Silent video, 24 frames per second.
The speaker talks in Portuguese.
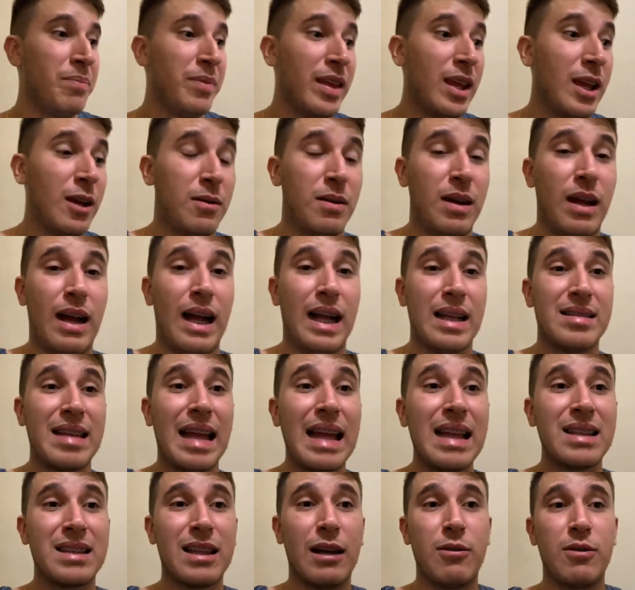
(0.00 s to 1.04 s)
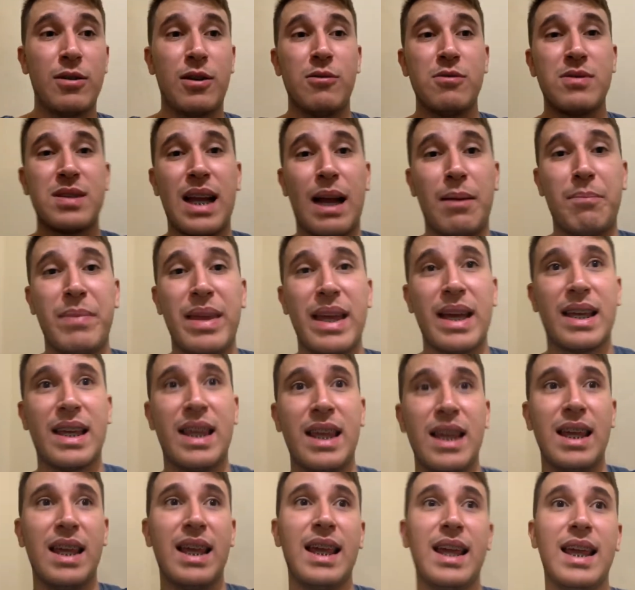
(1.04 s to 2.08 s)
eu, até então eu não sabia
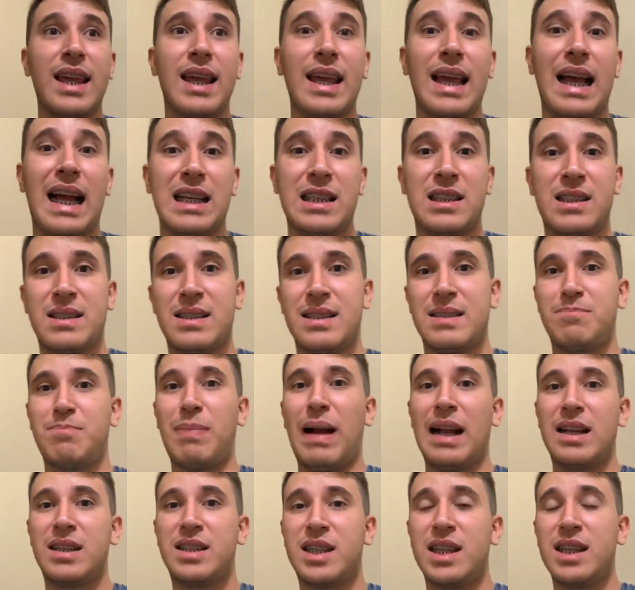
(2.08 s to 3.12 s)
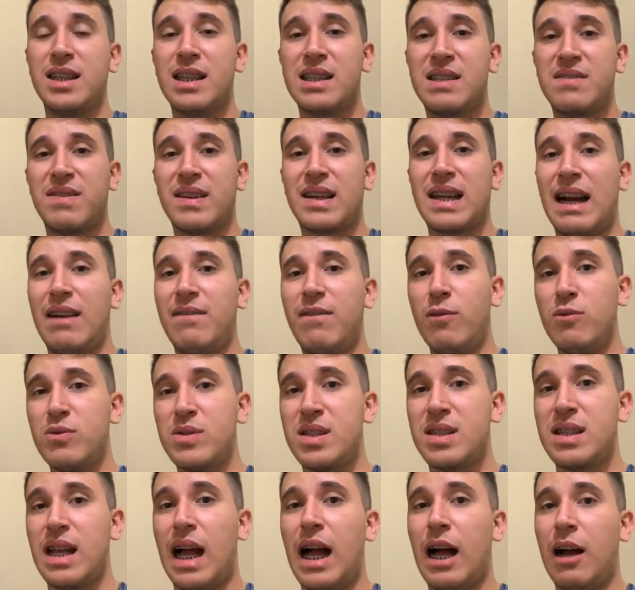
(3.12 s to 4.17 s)
que as partidas ficavam
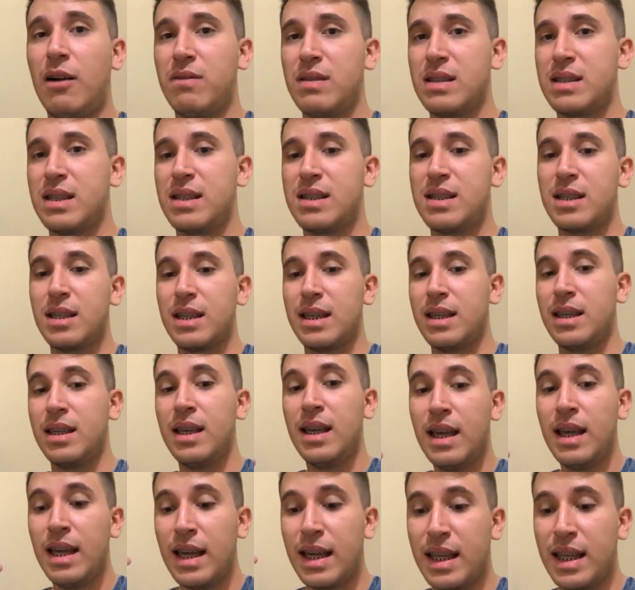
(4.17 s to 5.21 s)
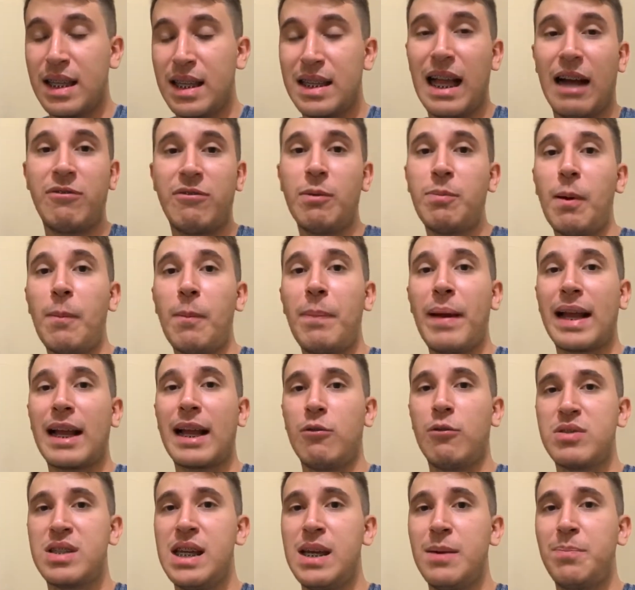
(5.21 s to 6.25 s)
salvas, assim, que dava para
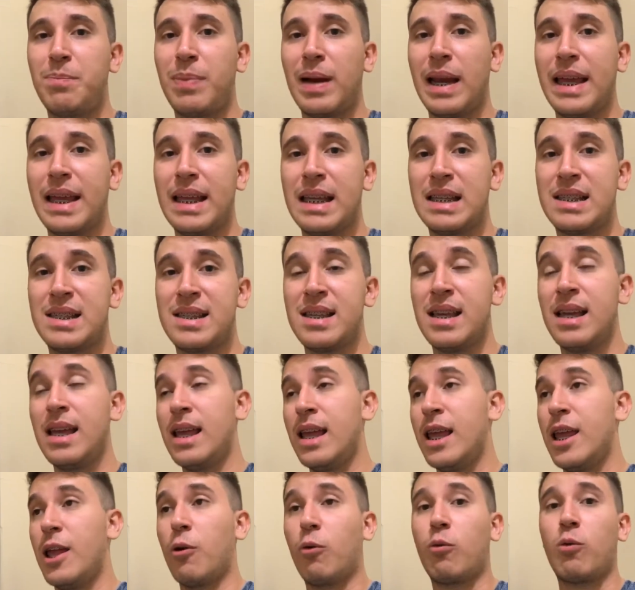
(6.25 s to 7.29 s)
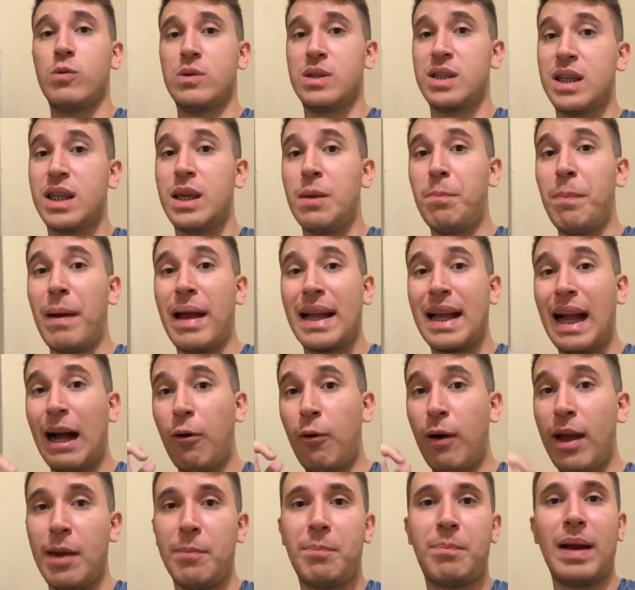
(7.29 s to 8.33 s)
pegar os replays eu consegui pegar
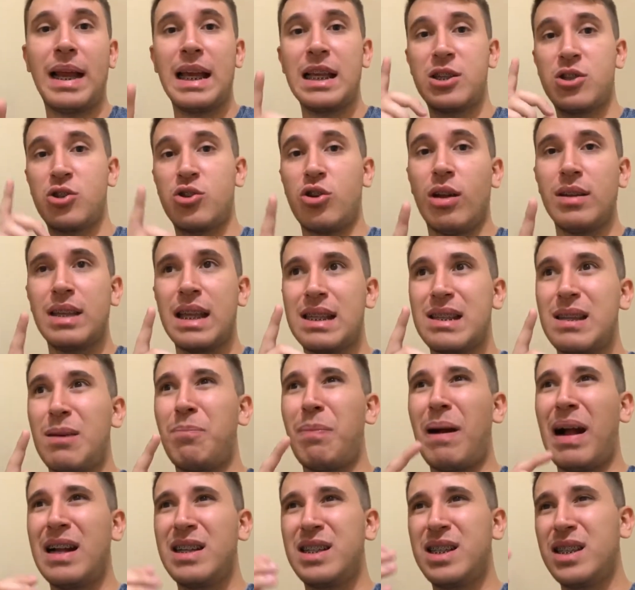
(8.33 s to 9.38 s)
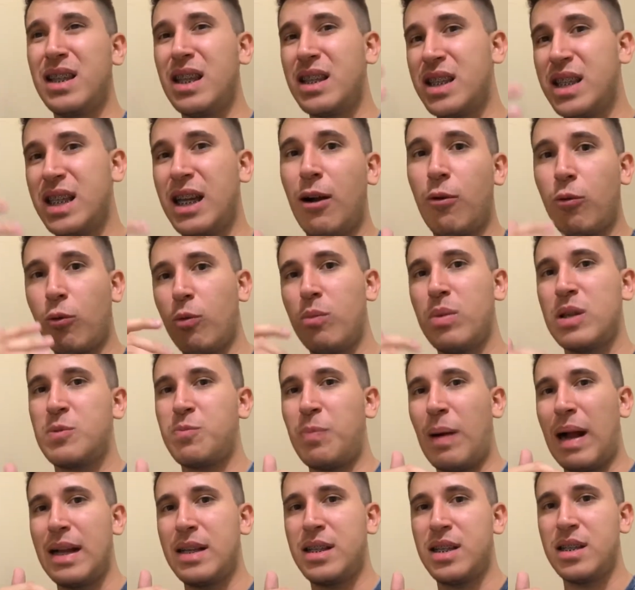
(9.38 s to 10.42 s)
o replay só dessa partida. Tinha algumas
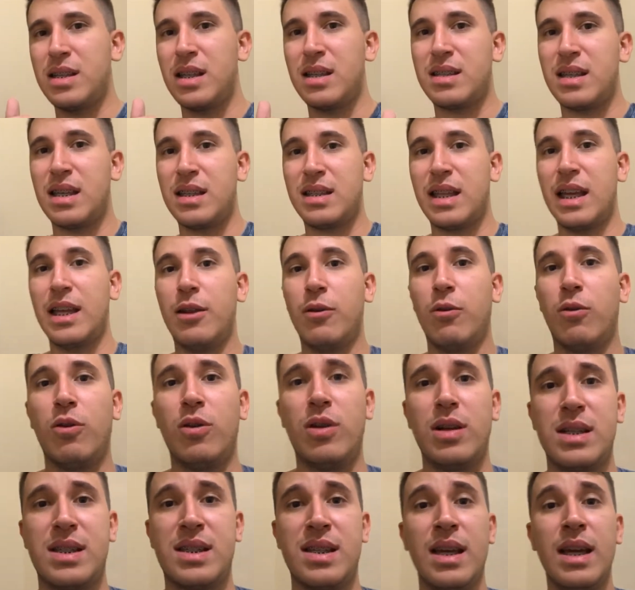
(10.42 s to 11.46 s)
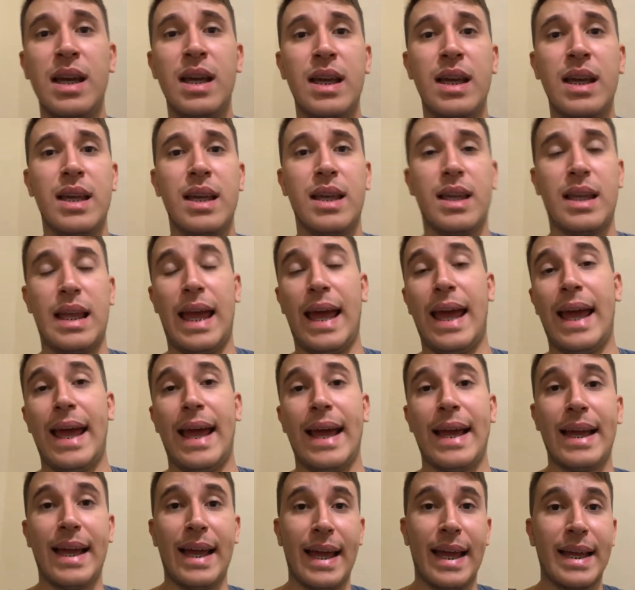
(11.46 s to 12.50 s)
partidas anteriores
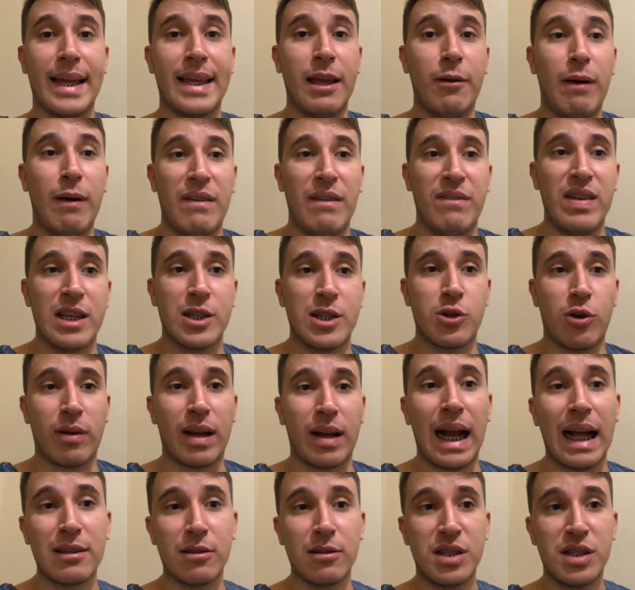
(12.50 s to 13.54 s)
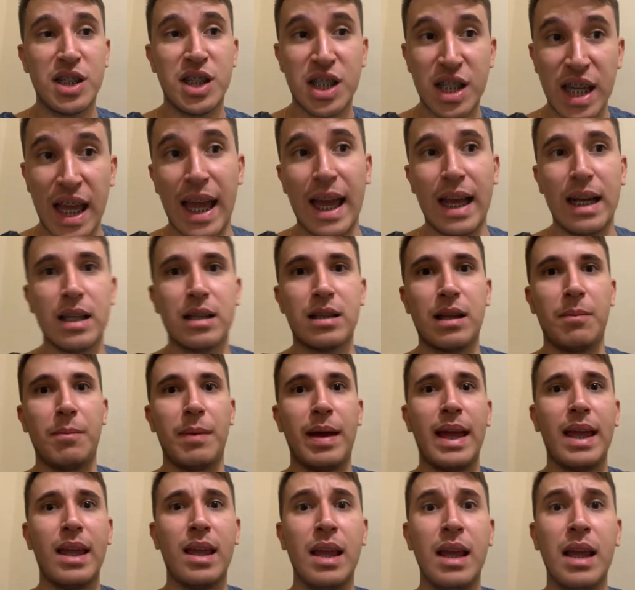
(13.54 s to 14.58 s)
é, que eu havia jogado, de Shelley
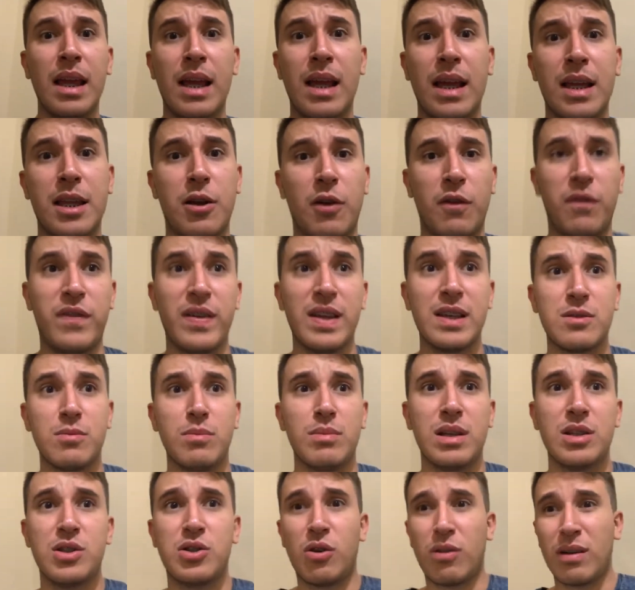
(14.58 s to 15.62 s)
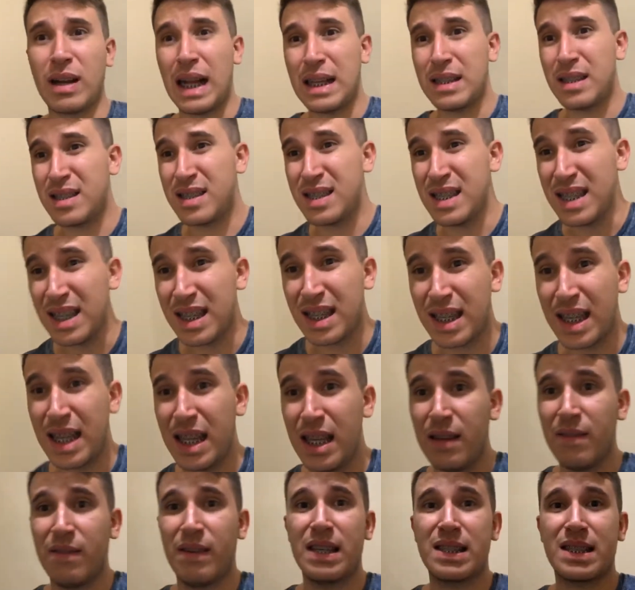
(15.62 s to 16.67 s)
também, que eu fiz umas jogadas
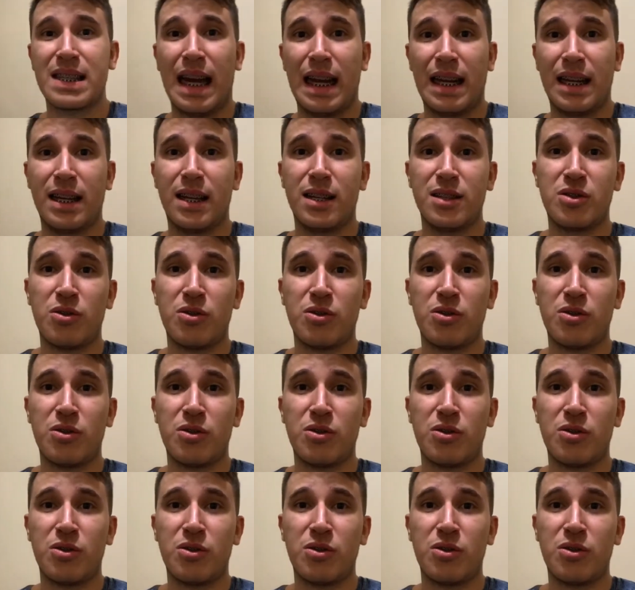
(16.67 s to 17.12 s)
incríveis, galera.